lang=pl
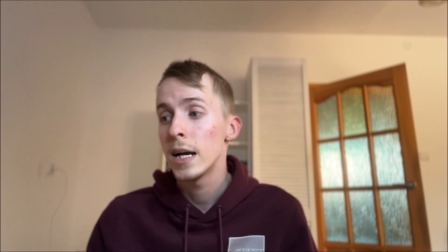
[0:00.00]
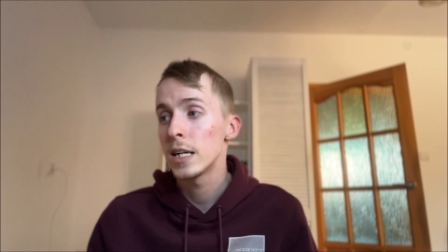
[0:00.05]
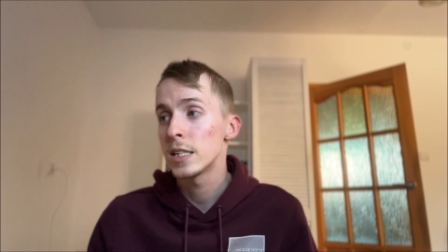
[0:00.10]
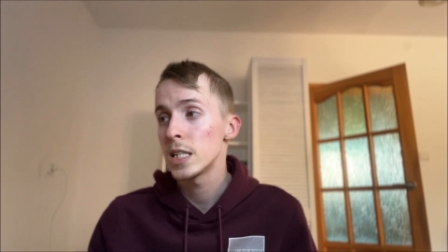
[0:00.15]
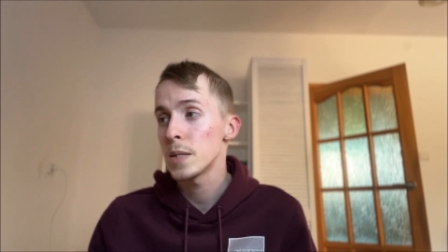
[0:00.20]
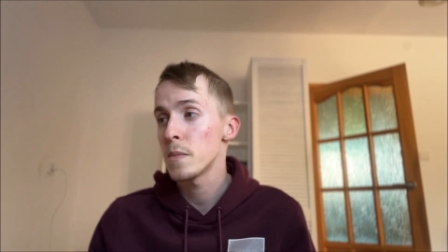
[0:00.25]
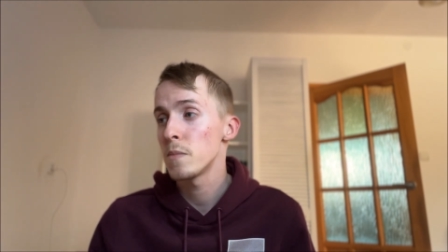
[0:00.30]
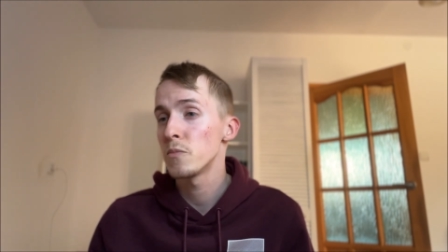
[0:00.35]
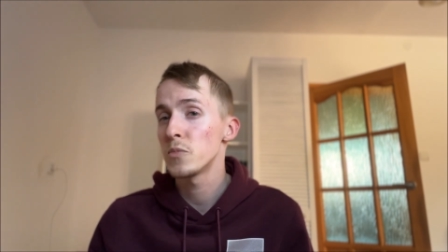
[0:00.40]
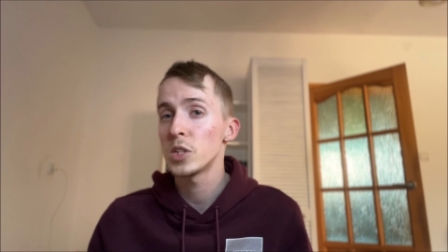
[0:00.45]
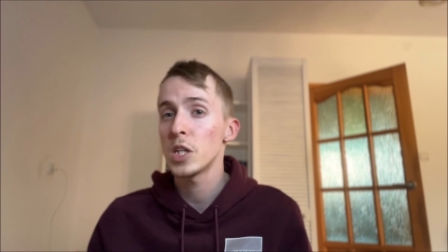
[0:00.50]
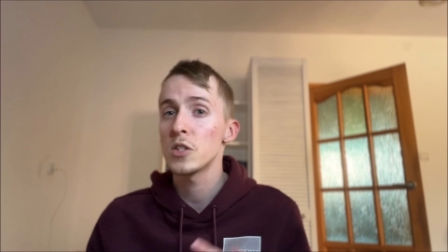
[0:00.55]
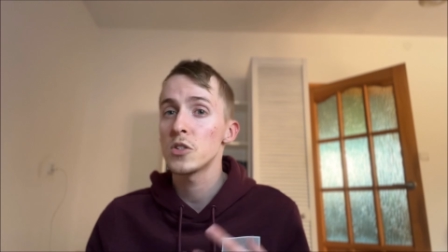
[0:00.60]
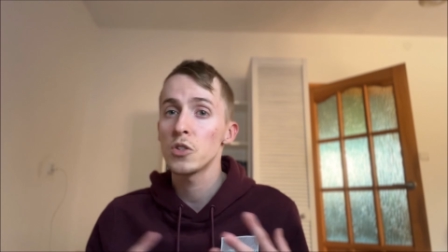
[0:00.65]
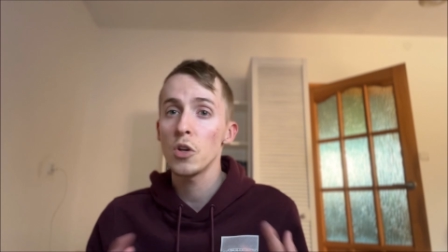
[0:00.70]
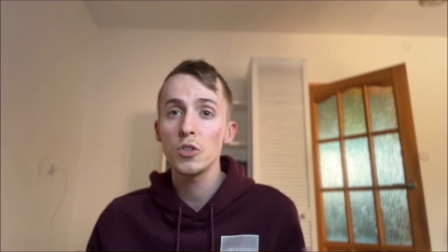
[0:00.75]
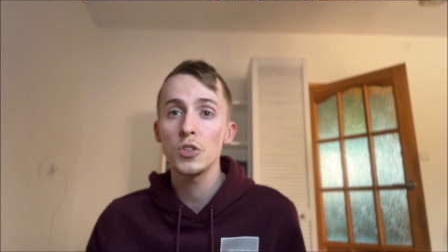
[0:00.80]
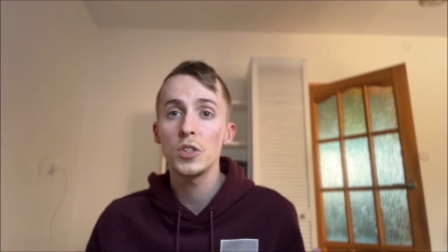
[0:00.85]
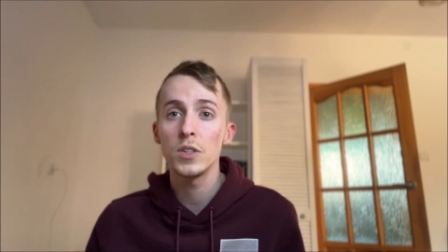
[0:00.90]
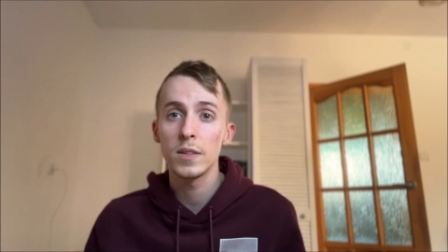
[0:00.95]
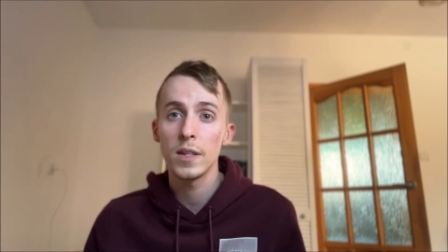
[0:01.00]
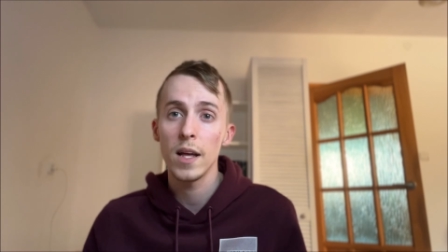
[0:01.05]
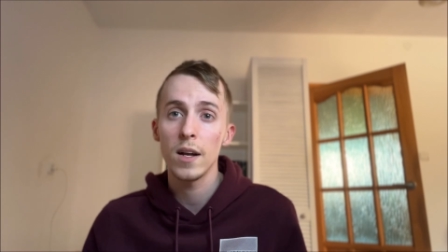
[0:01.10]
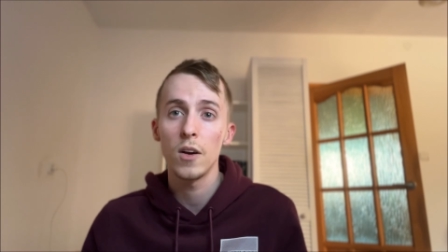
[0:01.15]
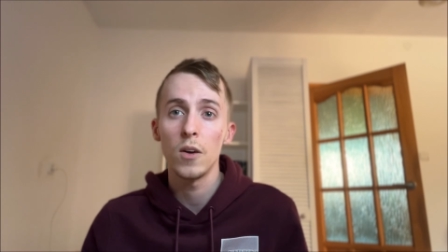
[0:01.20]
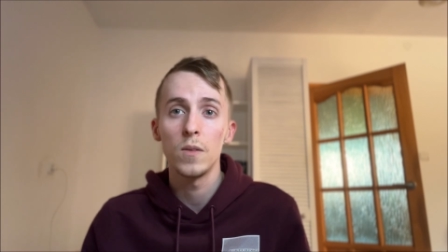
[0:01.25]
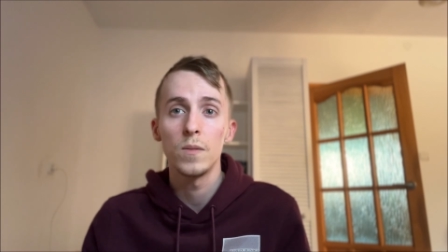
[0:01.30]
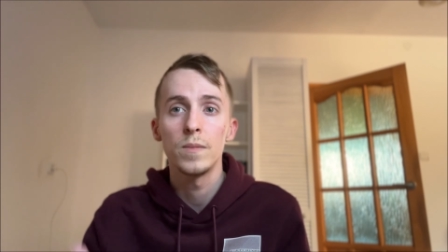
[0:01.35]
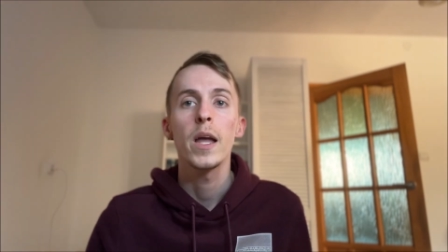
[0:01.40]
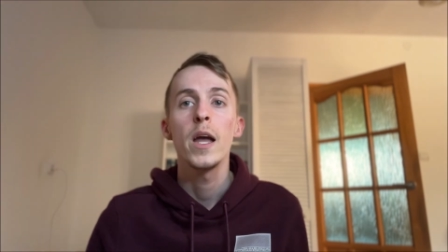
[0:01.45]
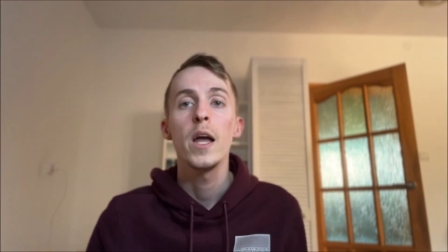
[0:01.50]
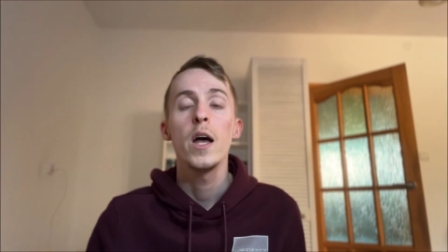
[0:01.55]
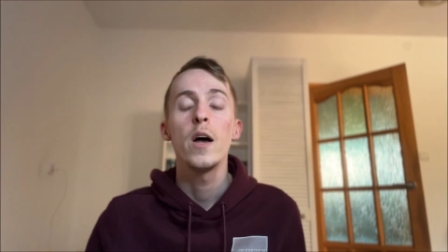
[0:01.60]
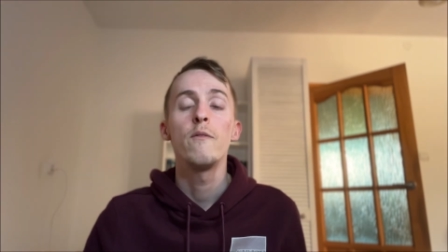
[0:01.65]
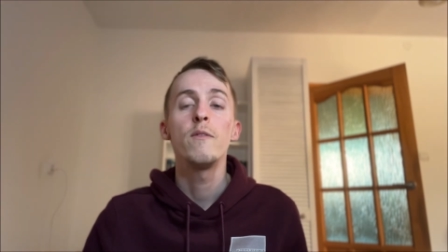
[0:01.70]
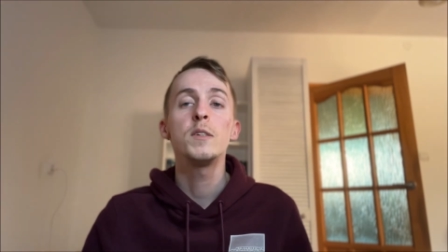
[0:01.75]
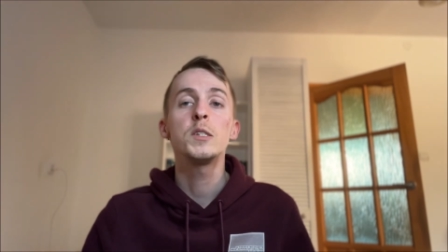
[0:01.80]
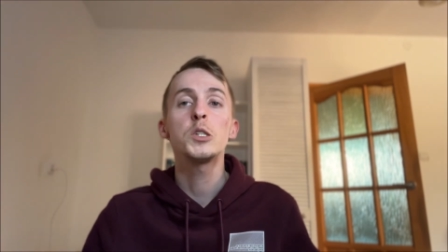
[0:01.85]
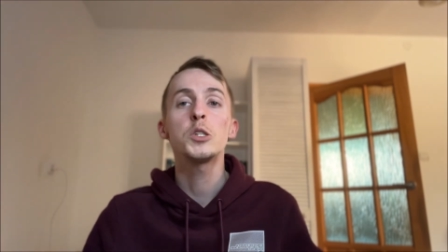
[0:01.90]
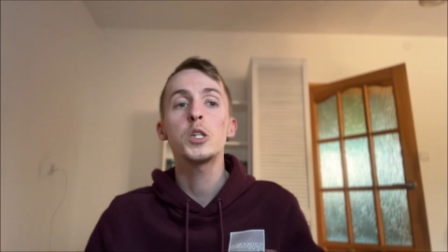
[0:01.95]
chciałbym czytać coś innego.
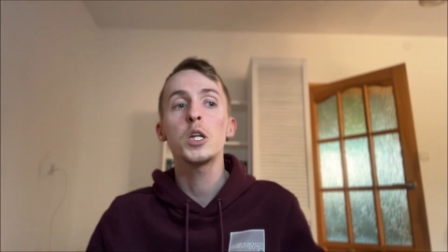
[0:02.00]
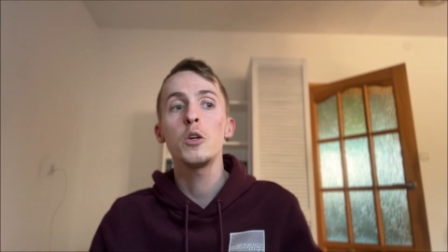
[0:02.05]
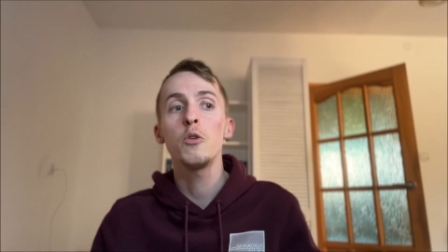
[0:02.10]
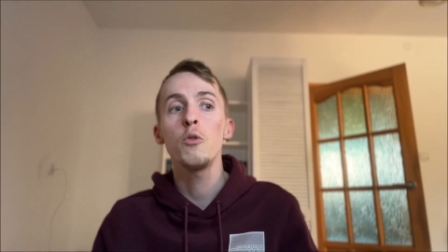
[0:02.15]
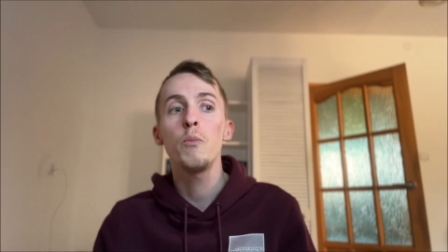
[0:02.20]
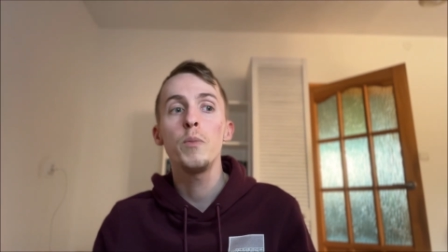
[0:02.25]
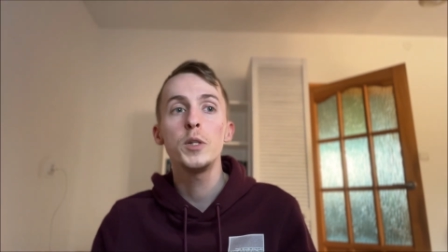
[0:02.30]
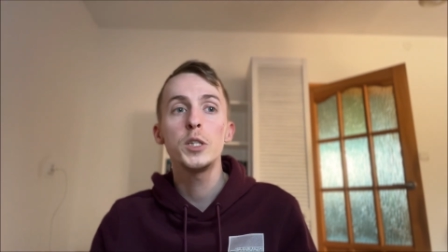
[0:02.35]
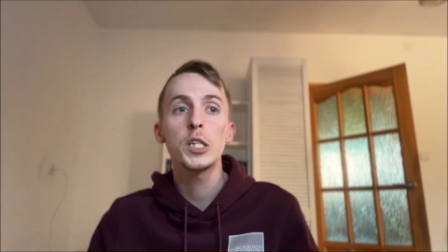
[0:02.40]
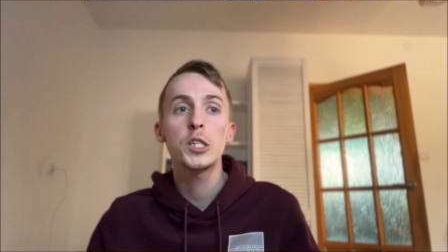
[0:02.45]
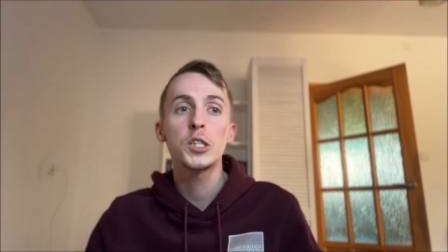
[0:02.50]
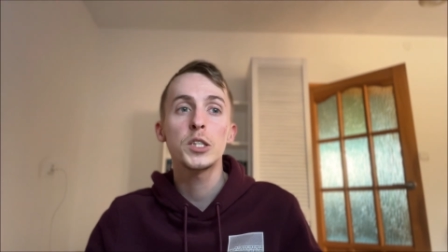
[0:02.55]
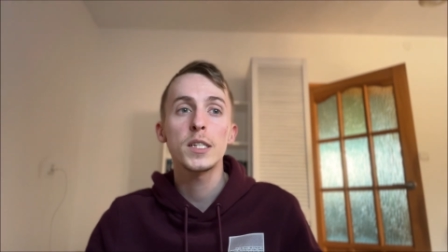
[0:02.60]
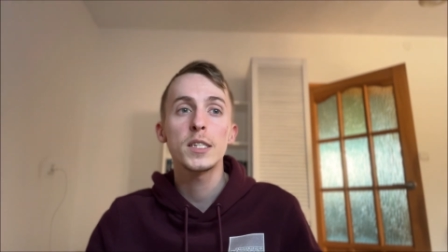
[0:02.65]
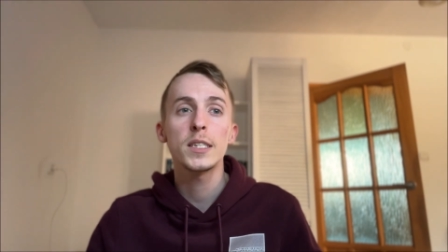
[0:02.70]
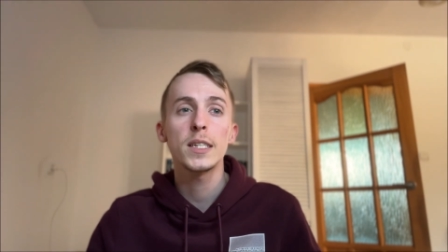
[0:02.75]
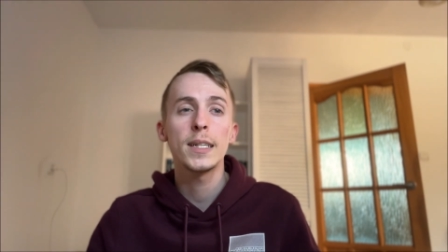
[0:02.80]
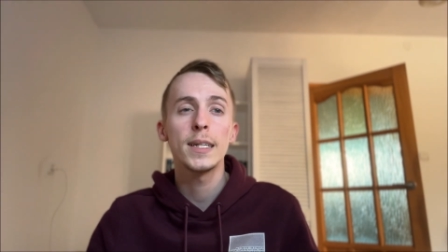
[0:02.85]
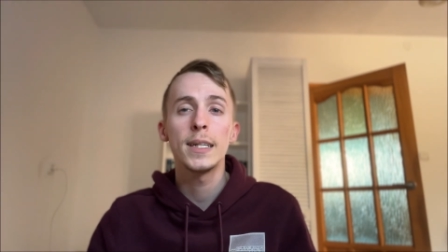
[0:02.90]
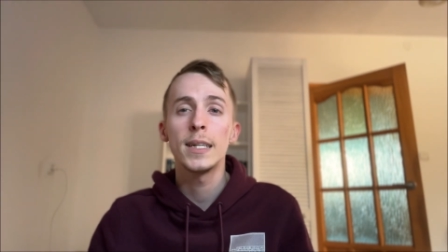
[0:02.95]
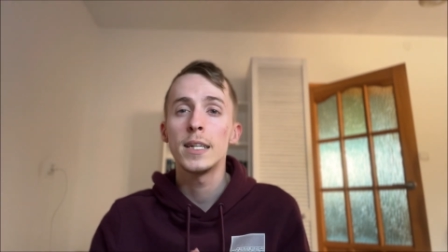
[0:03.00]
Więc jeżeli lubicie czytać